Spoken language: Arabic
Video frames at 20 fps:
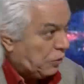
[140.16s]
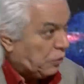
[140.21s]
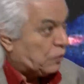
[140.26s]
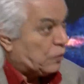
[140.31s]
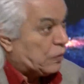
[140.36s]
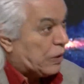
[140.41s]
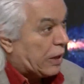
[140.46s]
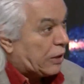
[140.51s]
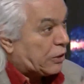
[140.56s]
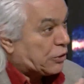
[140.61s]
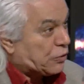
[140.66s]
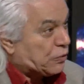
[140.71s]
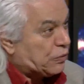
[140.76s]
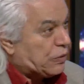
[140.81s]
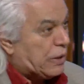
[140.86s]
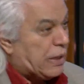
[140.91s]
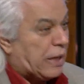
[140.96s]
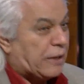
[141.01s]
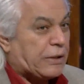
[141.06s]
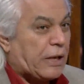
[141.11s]
يناقشون
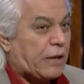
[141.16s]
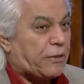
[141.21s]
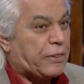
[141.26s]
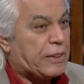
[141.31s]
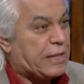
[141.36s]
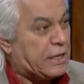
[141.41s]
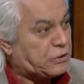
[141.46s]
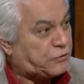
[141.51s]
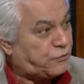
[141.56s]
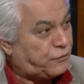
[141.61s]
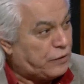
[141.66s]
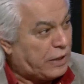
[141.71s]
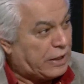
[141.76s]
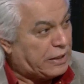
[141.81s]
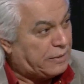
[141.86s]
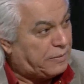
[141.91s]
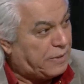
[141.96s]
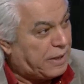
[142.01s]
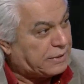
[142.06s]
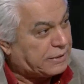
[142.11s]
الأحداث ليش
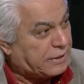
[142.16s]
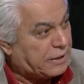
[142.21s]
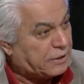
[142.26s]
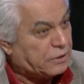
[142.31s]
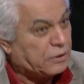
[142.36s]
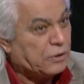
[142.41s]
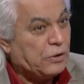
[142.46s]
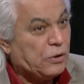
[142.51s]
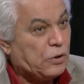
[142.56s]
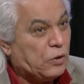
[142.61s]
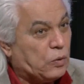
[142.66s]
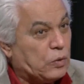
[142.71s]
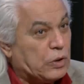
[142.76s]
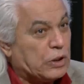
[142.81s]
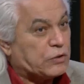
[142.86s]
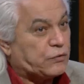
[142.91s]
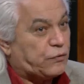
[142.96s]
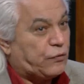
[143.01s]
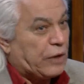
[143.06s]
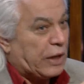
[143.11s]
فلانة ماتت
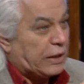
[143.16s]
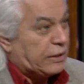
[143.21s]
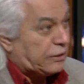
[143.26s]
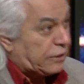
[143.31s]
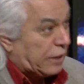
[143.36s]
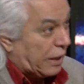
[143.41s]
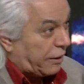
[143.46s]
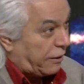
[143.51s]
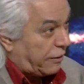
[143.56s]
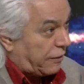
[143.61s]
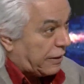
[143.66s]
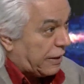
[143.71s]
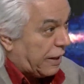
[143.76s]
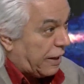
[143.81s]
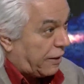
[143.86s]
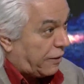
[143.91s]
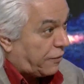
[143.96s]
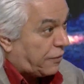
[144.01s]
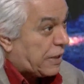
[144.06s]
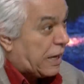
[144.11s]
وليش فلانة تعرض إلى
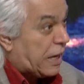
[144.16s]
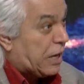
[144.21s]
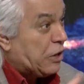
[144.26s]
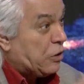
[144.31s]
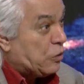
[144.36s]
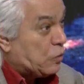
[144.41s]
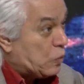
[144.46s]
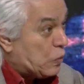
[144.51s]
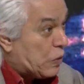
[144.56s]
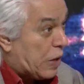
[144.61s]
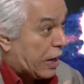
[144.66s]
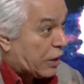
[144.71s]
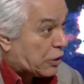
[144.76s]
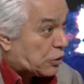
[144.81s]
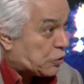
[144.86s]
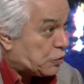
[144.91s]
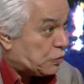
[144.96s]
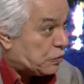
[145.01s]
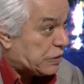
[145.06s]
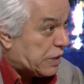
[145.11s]
قضية
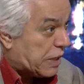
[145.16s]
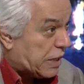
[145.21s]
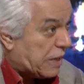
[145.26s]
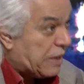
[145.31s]
يناقشون